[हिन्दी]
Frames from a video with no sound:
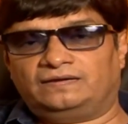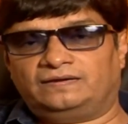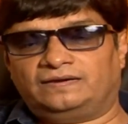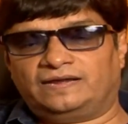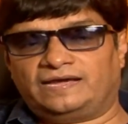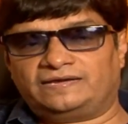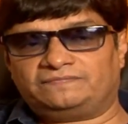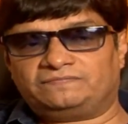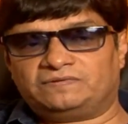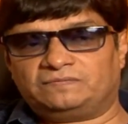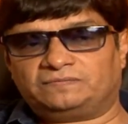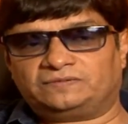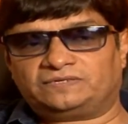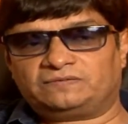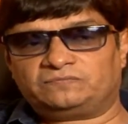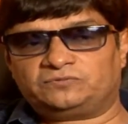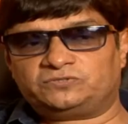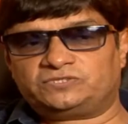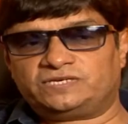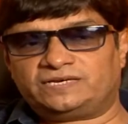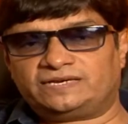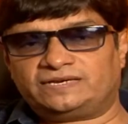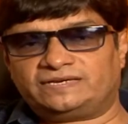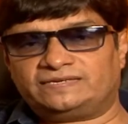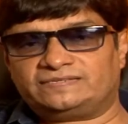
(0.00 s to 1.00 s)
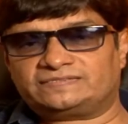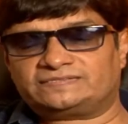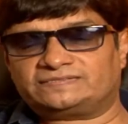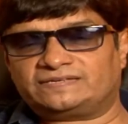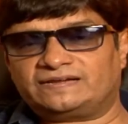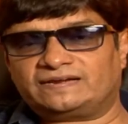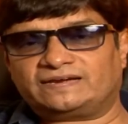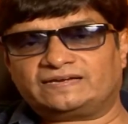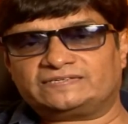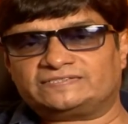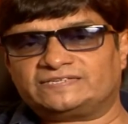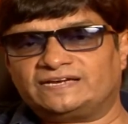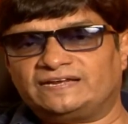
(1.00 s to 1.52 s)
लाइफ में मतलब मुझे इस
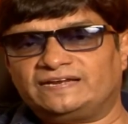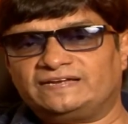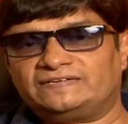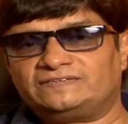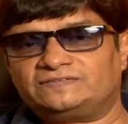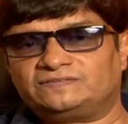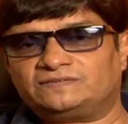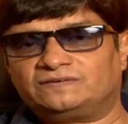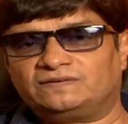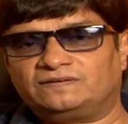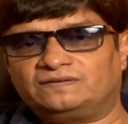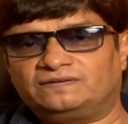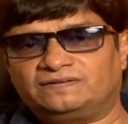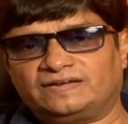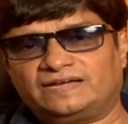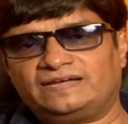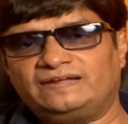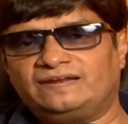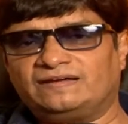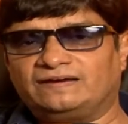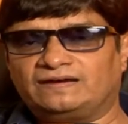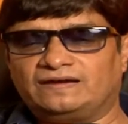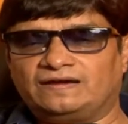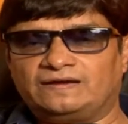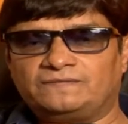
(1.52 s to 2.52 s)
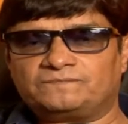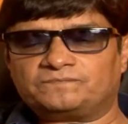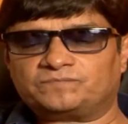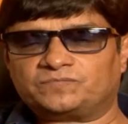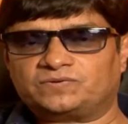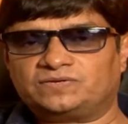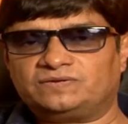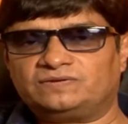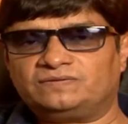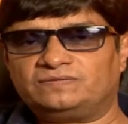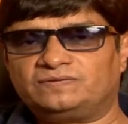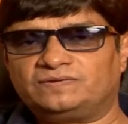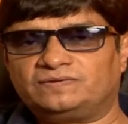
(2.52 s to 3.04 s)
तरह का चैलेंज नहीं लगा
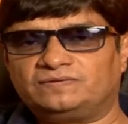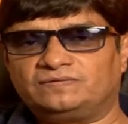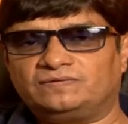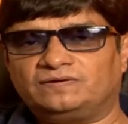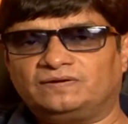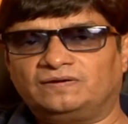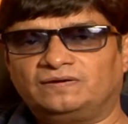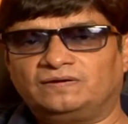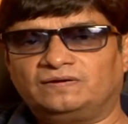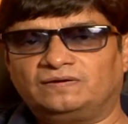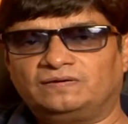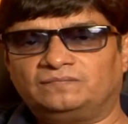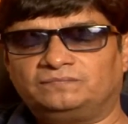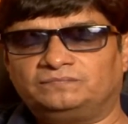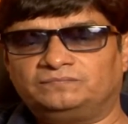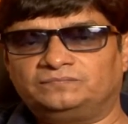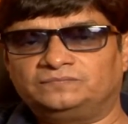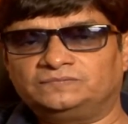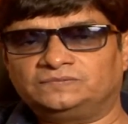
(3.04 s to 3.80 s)
कि आ,